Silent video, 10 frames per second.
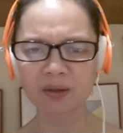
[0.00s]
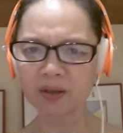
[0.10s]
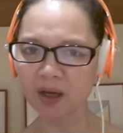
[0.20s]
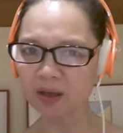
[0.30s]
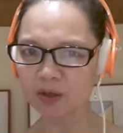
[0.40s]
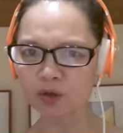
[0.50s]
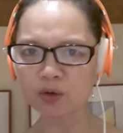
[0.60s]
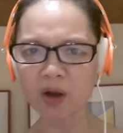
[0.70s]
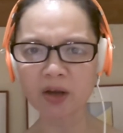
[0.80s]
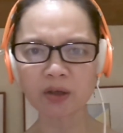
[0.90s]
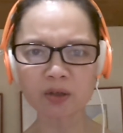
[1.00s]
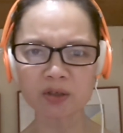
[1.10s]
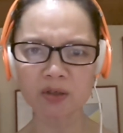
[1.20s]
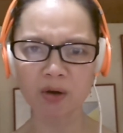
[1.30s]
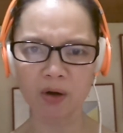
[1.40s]
Get a shining
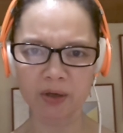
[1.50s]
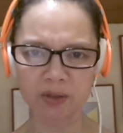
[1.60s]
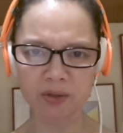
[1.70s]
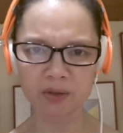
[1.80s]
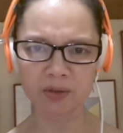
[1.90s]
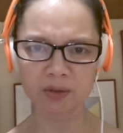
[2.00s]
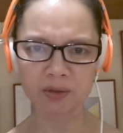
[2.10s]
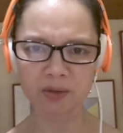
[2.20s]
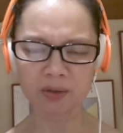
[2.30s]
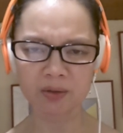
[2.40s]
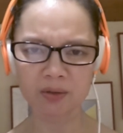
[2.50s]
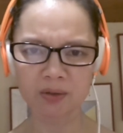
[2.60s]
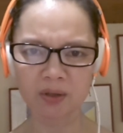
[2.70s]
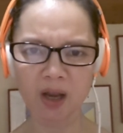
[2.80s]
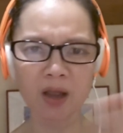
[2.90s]
stars
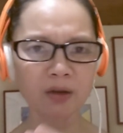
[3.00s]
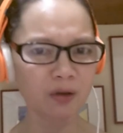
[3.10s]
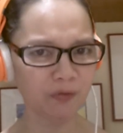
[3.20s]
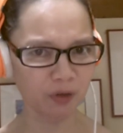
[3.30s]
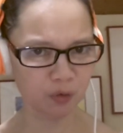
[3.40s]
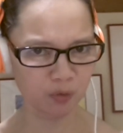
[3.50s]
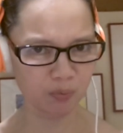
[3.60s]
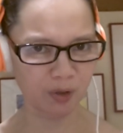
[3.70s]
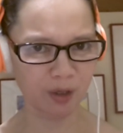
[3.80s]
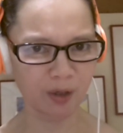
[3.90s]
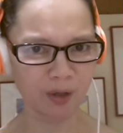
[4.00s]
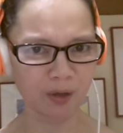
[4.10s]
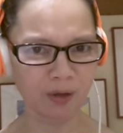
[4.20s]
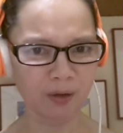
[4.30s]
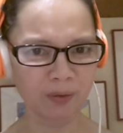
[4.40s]
and give it to me.
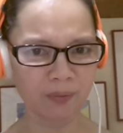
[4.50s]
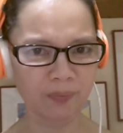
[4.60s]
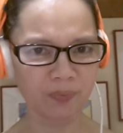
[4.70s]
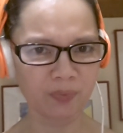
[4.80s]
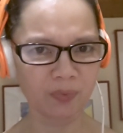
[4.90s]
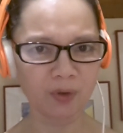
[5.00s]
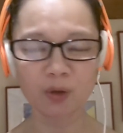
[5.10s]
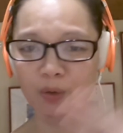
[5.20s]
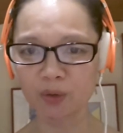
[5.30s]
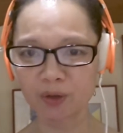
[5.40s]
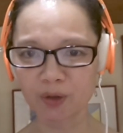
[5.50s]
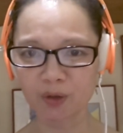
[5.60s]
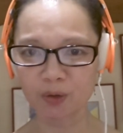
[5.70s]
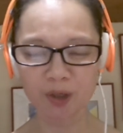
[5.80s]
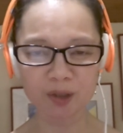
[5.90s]
Yun,
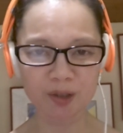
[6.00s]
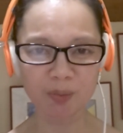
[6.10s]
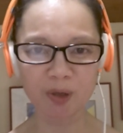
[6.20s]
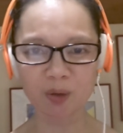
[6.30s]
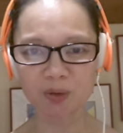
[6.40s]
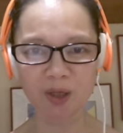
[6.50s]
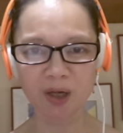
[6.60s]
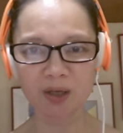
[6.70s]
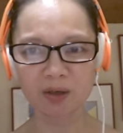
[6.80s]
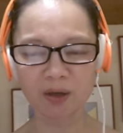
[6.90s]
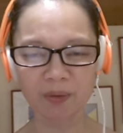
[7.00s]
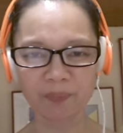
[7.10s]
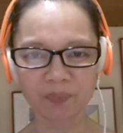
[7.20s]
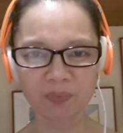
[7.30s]
yun ang sasabihin ko sa kanya.